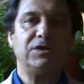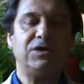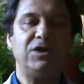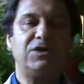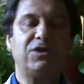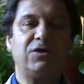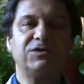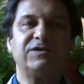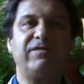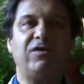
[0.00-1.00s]
qui les
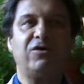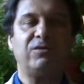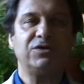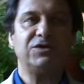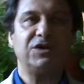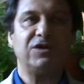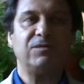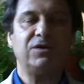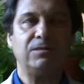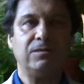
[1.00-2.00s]
transforme
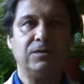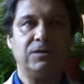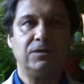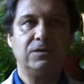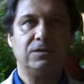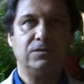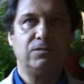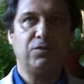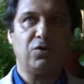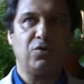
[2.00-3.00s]
entièrement
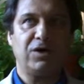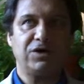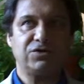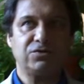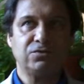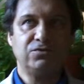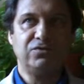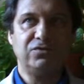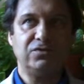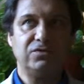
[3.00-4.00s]
Pourquoi
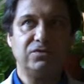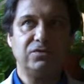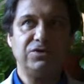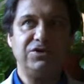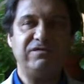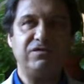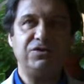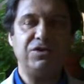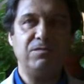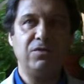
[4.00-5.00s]
restons-nous au
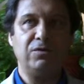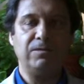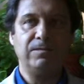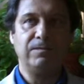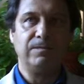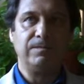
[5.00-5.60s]
niveau des mots,